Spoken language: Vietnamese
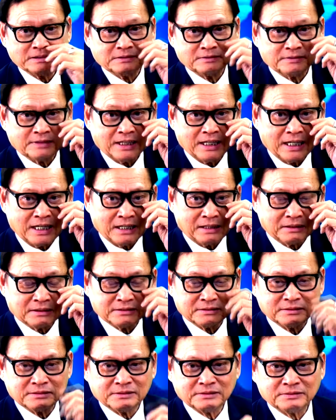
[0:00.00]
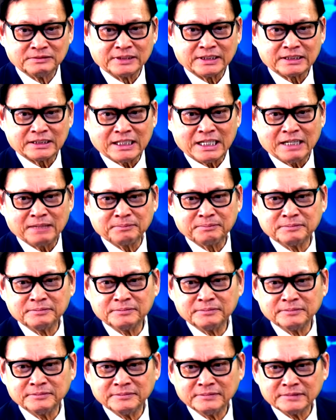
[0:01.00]
và Việt Nam
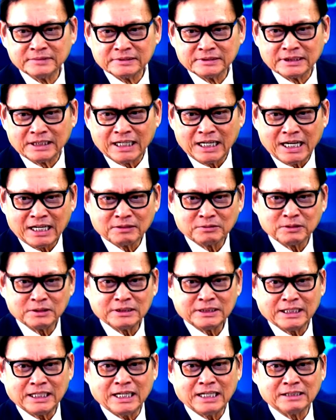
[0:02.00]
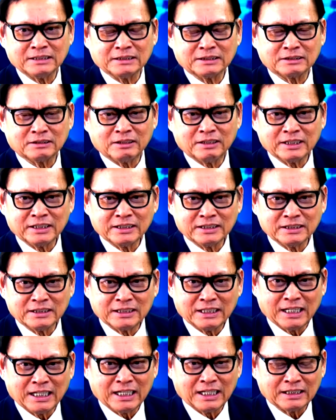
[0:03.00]
là hai quốc gia được coi như
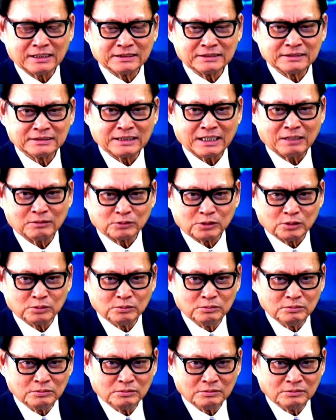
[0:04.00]
là thao túng